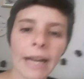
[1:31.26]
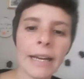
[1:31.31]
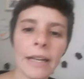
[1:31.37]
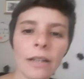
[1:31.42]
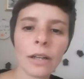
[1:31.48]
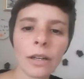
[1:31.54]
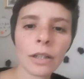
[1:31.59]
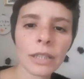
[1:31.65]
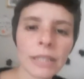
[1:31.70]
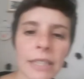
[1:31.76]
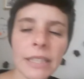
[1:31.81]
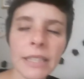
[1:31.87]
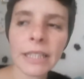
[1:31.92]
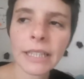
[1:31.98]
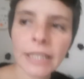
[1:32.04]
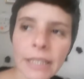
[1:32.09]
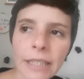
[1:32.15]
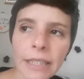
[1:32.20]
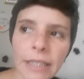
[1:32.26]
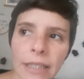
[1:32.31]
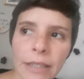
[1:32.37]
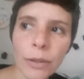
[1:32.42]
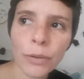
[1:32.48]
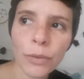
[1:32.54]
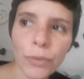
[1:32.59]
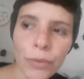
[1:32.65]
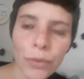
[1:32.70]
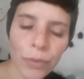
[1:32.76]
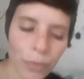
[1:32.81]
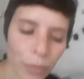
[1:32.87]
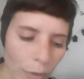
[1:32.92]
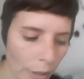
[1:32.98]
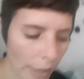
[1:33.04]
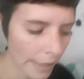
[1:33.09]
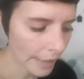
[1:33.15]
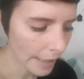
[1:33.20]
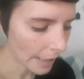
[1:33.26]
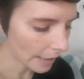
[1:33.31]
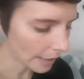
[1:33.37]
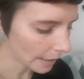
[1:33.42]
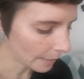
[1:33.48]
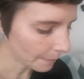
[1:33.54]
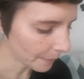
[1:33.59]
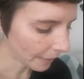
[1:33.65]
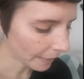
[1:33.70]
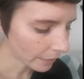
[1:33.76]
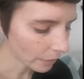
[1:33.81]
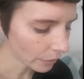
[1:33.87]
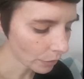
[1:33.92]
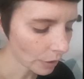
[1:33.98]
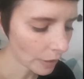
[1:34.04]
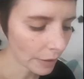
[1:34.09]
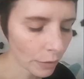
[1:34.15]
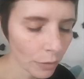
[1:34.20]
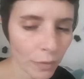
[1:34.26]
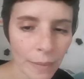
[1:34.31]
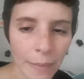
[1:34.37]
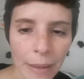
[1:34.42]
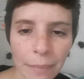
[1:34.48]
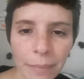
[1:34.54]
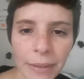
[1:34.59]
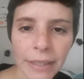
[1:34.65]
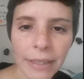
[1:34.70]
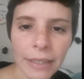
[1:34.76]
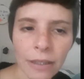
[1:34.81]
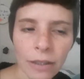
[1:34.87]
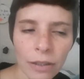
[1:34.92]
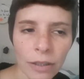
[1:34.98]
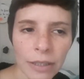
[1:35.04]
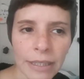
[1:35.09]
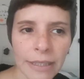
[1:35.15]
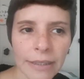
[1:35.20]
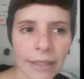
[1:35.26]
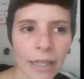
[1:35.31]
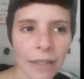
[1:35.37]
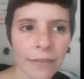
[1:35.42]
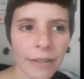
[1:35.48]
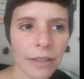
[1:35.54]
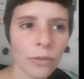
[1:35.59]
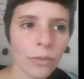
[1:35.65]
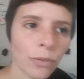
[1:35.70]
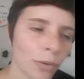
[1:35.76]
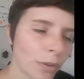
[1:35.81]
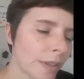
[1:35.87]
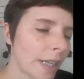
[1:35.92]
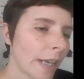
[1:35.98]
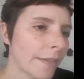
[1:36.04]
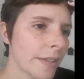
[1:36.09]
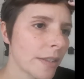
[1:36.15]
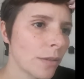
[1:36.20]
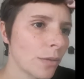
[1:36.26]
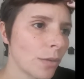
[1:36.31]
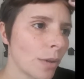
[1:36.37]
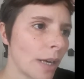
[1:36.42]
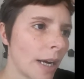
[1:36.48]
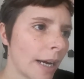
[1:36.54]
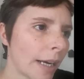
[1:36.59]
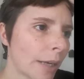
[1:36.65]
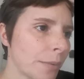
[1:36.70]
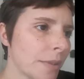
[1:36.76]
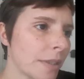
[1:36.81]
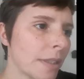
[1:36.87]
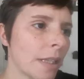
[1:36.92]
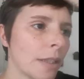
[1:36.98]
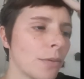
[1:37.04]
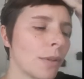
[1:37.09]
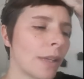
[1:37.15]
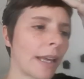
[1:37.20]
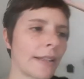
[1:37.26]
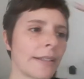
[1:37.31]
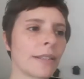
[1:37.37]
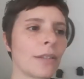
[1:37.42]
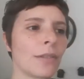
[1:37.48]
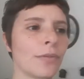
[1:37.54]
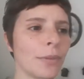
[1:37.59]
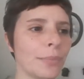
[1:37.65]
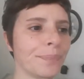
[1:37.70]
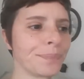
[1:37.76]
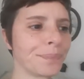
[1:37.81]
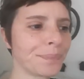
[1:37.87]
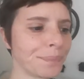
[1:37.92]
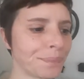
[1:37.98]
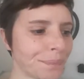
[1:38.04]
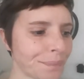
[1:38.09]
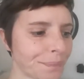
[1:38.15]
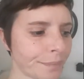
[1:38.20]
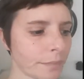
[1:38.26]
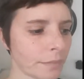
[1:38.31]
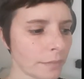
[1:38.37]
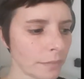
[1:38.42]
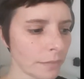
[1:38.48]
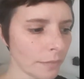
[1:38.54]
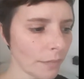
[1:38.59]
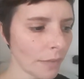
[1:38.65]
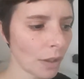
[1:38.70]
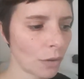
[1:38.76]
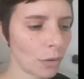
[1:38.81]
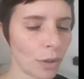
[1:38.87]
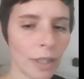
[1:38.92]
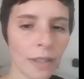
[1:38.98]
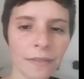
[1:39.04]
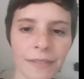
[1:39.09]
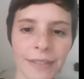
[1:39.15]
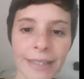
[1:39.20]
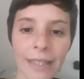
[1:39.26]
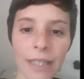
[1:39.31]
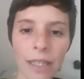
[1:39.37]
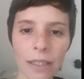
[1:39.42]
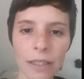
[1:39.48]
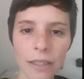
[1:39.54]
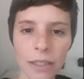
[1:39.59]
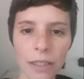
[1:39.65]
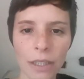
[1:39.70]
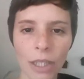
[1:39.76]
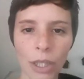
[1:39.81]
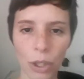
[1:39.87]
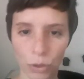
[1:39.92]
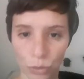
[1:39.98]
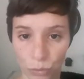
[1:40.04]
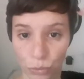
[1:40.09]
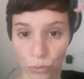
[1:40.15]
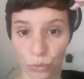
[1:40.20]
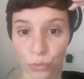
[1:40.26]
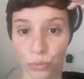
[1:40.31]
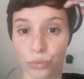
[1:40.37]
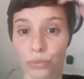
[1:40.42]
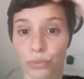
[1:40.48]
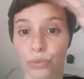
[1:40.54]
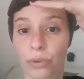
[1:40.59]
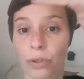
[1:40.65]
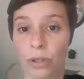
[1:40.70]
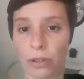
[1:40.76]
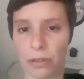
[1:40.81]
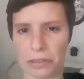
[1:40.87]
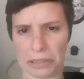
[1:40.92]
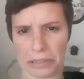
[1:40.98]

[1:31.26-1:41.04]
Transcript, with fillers: Alors, j'ai eu la personne qui devait m'appeler, qui travaille donc au service de la réussite éducative, de la ville de Tours.